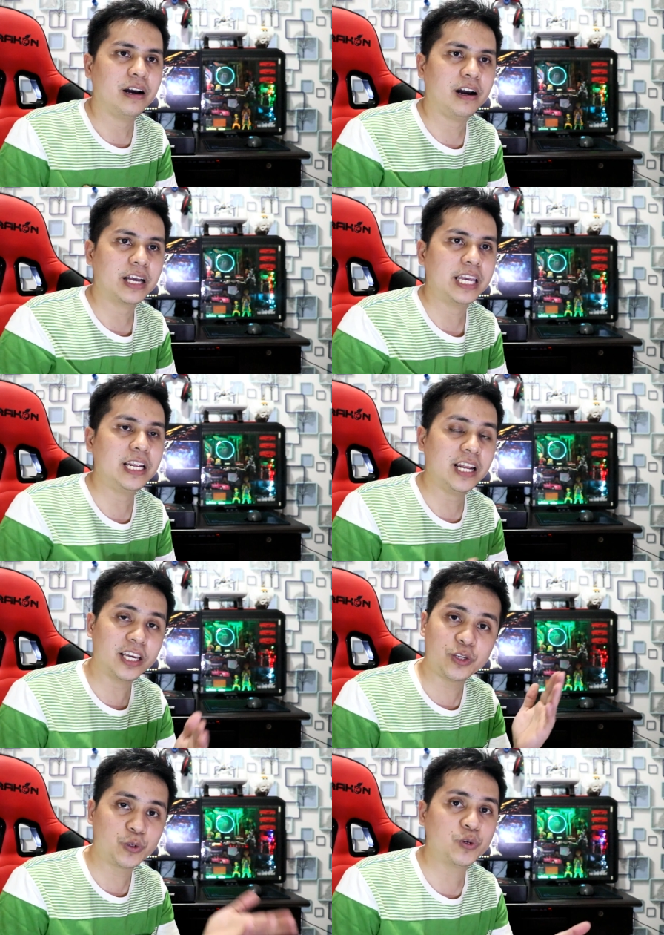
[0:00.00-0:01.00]
uh, kilalang
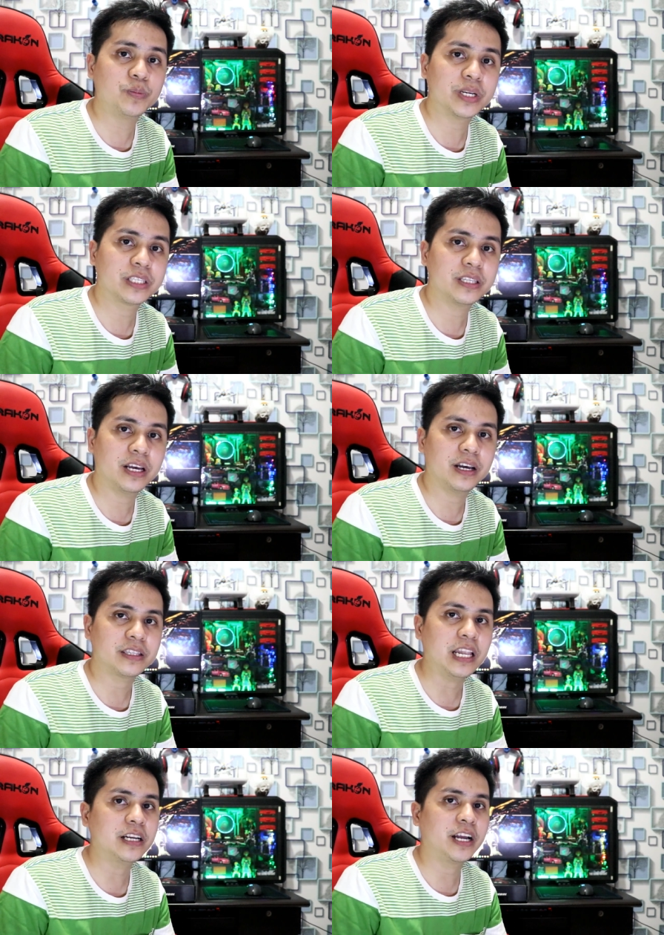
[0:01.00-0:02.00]
YouTubers
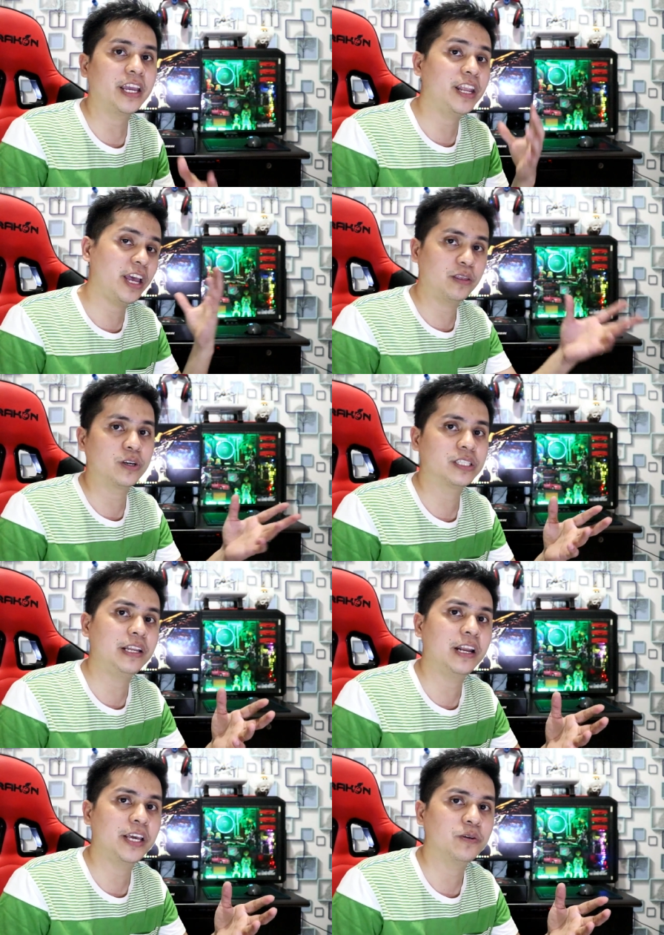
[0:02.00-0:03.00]
na talagang ine-endorse
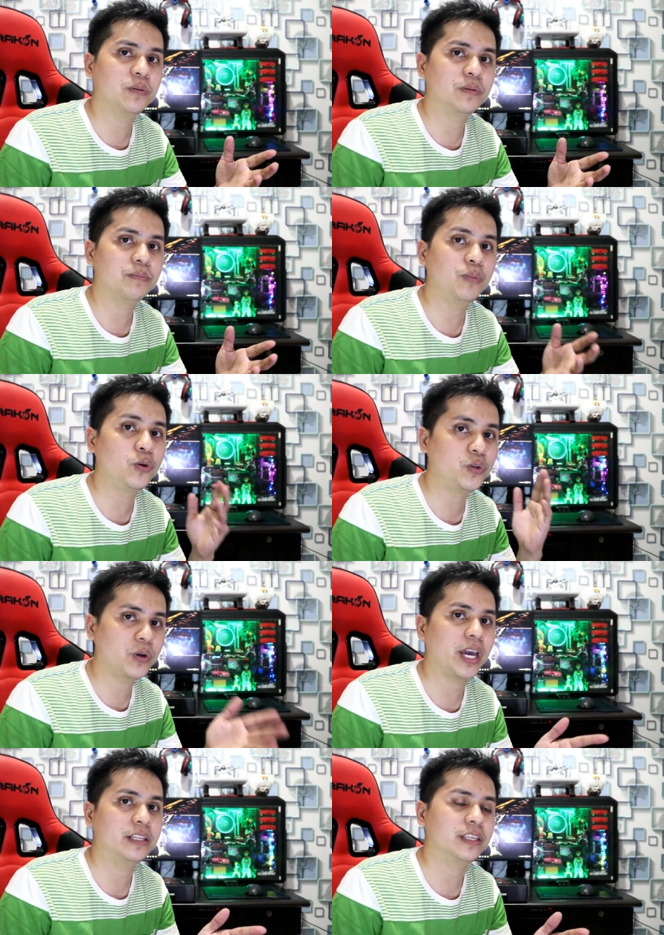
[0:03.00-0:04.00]
din nila yung Blue
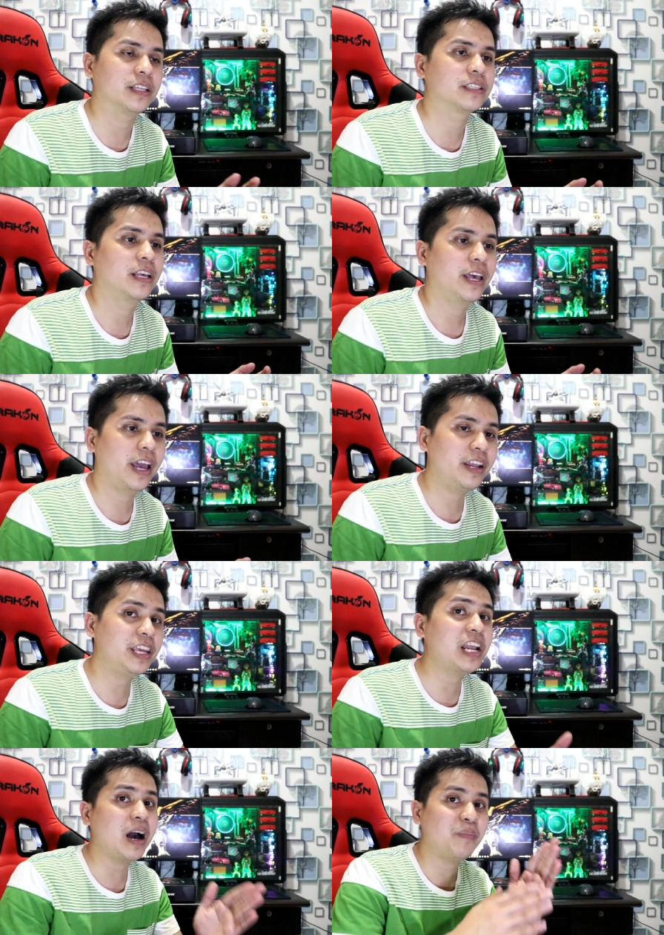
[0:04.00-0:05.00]
Jew headsets. And
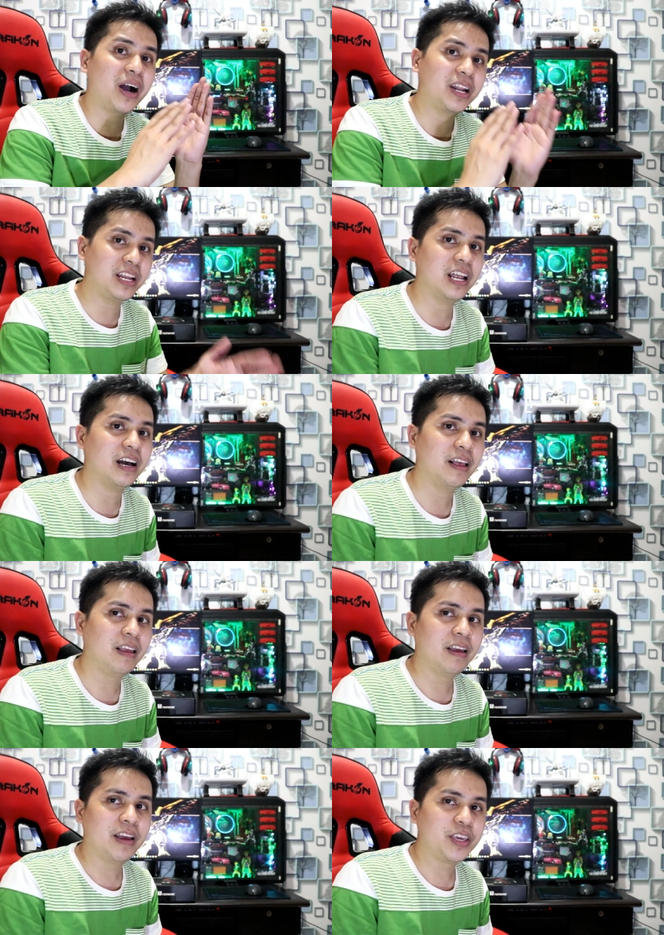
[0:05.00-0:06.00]
inaabangan nila
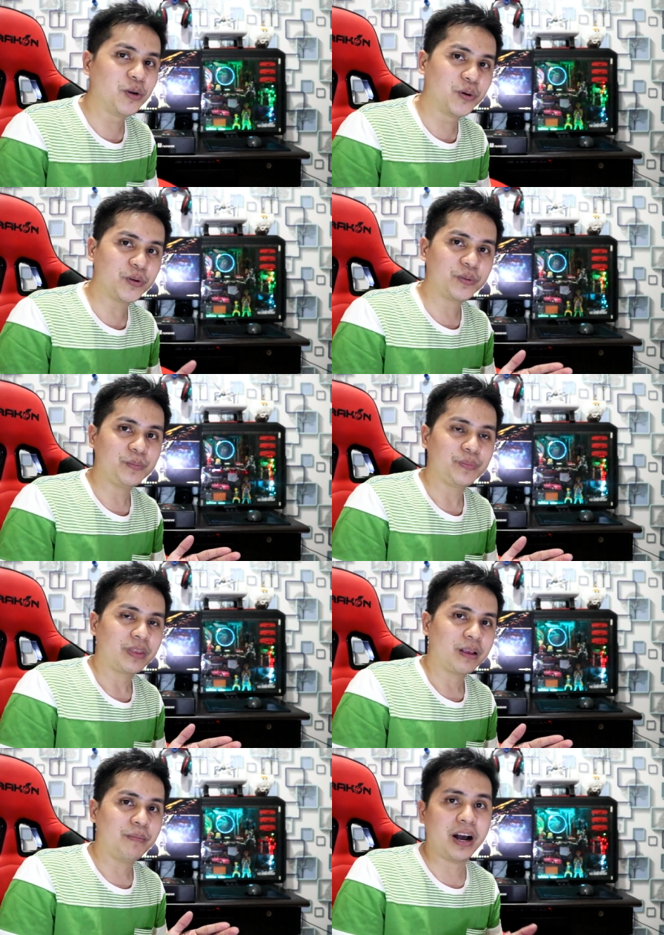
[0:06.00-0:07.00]
yung
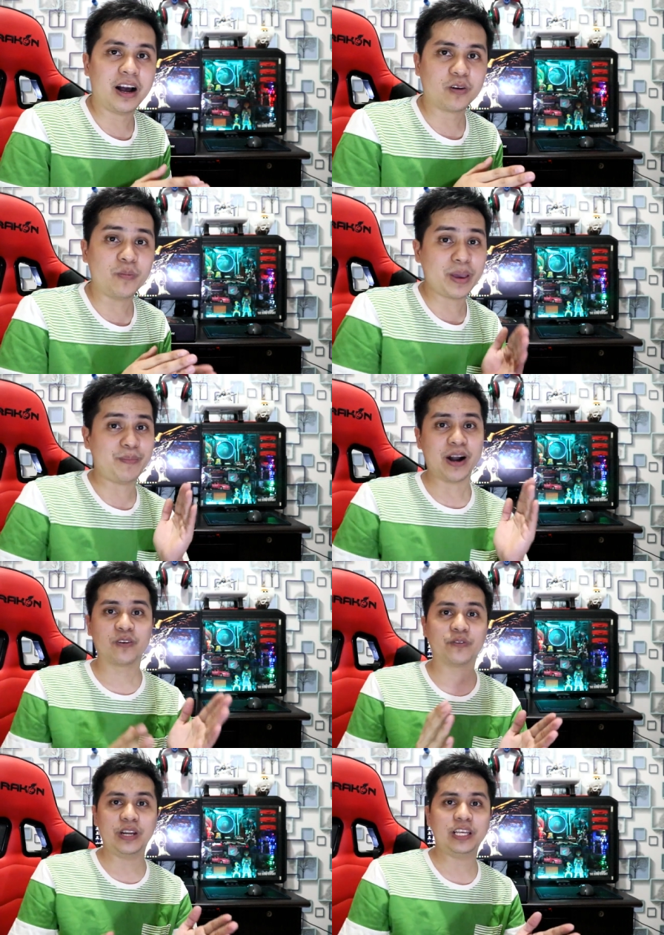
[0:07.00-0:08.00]
mga kung may
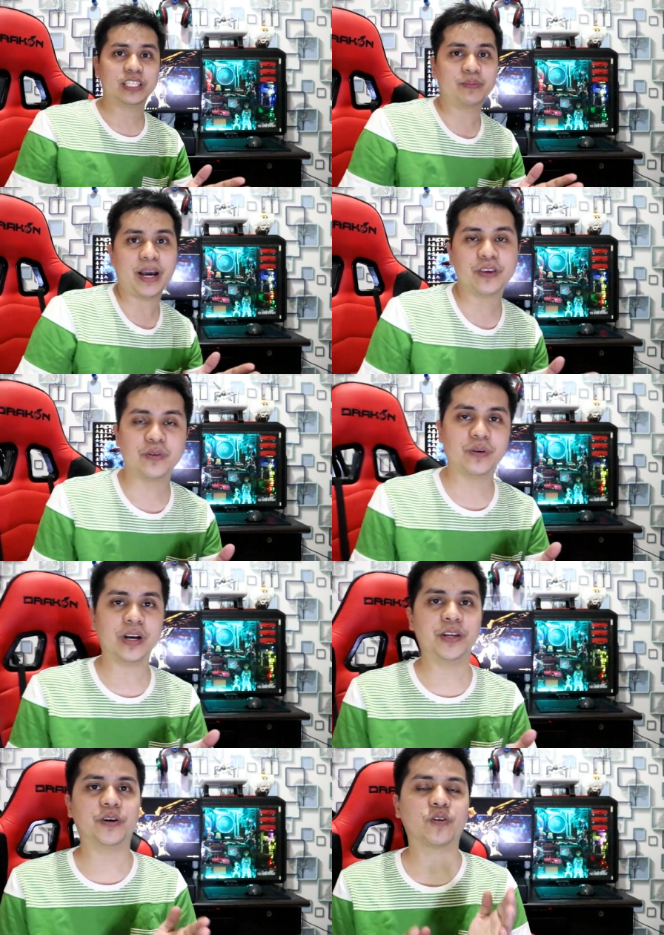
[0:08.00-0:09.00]
bagong release ba yung
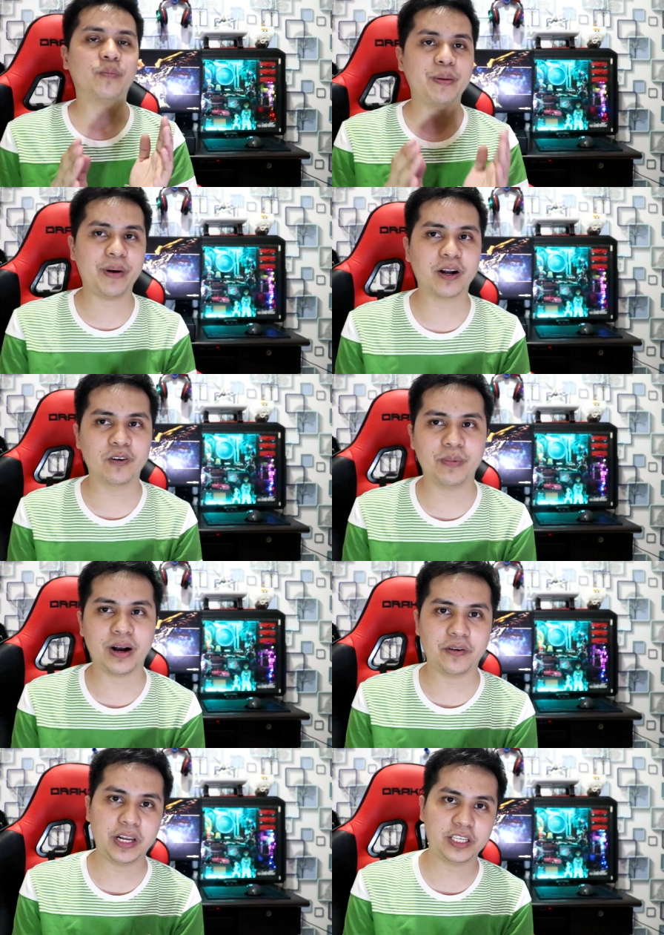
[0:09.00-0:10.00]
ano, kung may bagong
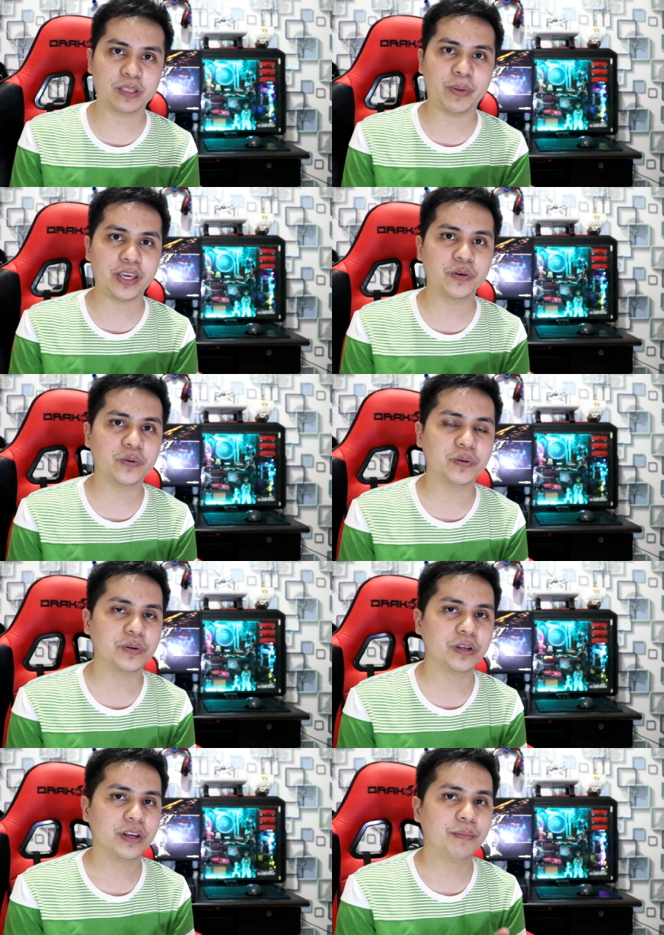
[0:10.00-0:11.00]
mga release ba
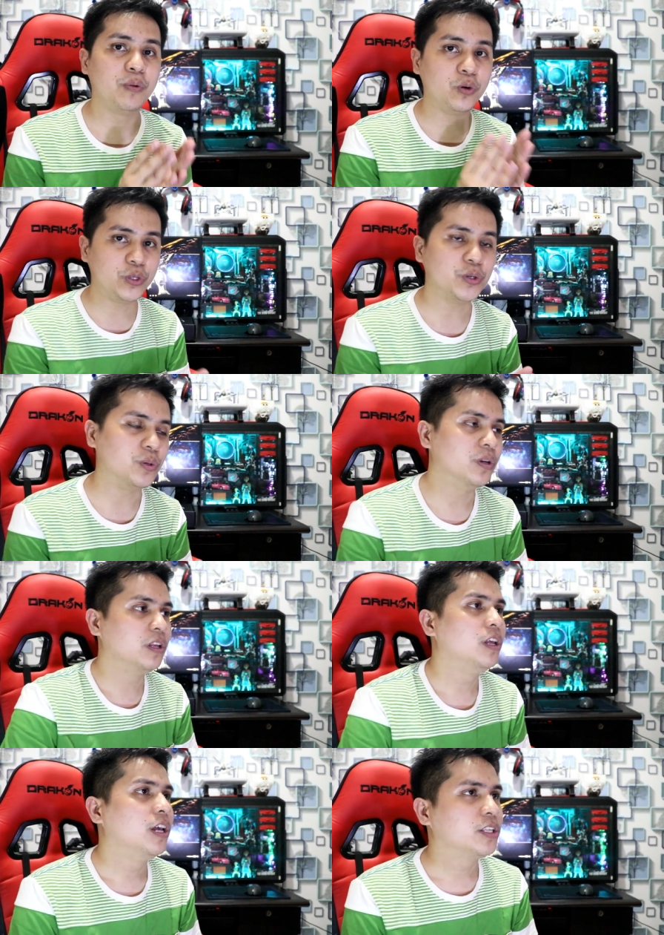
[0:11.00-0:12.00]
yung Blue Jew.
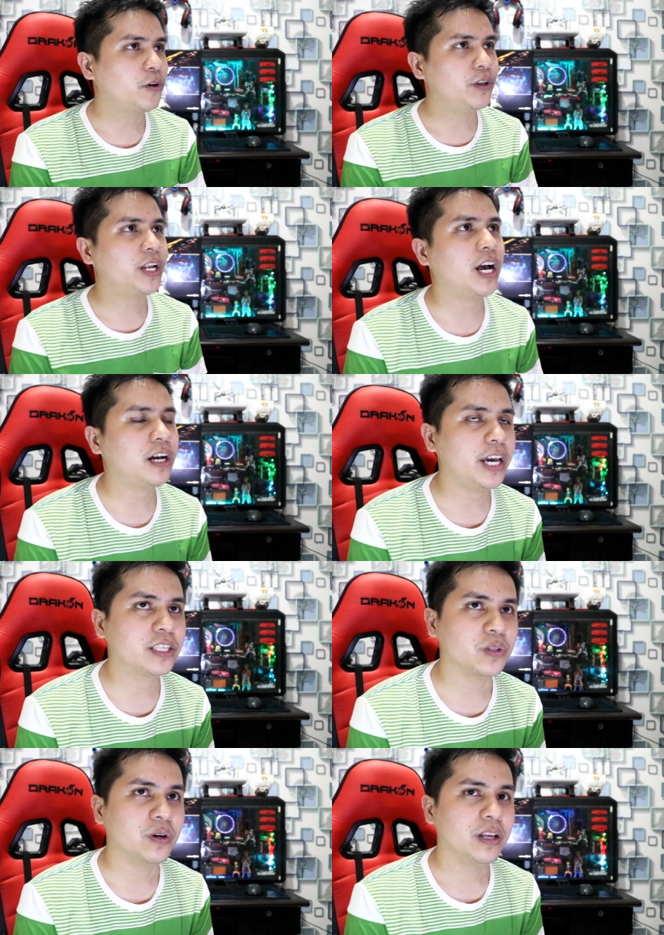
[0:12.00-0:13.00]
So yun na nga
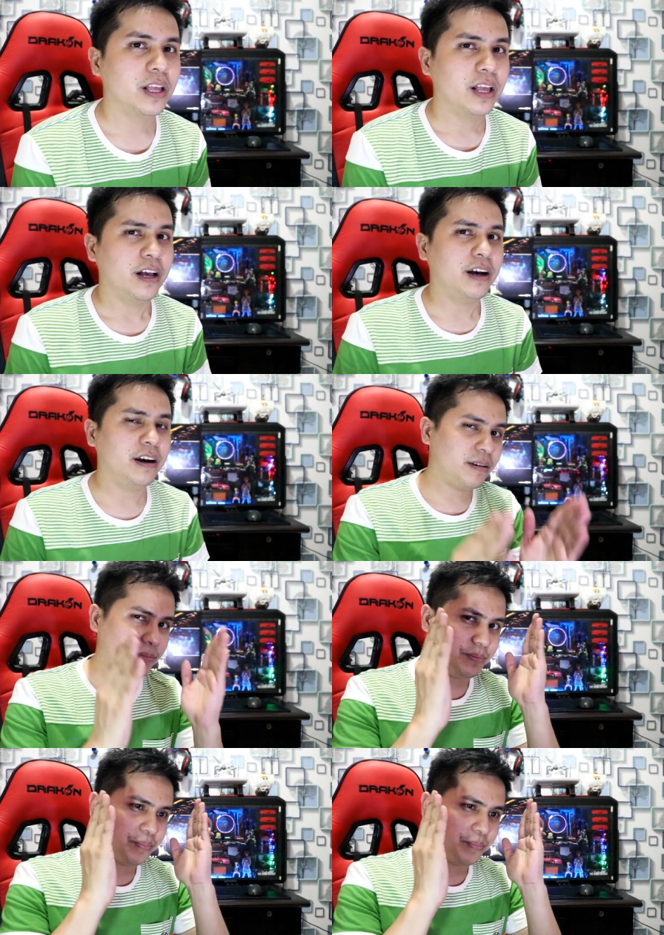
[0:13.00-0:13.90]
guys, no. Uh,